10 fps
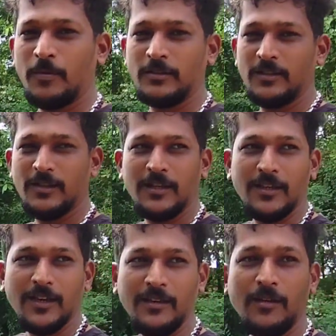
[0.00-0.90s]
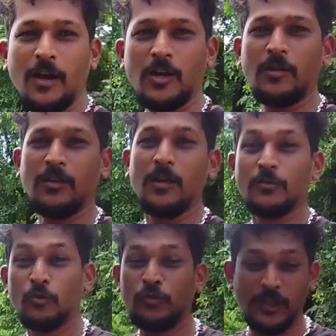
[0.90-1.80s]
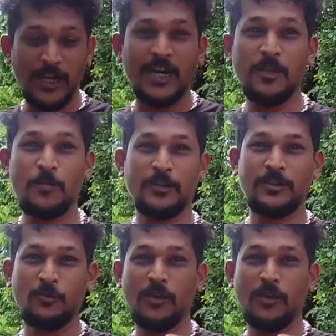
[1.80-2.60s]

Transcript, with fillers: फंसी नहीं है दूसरे दूसरी गाड़ी फंसी हुई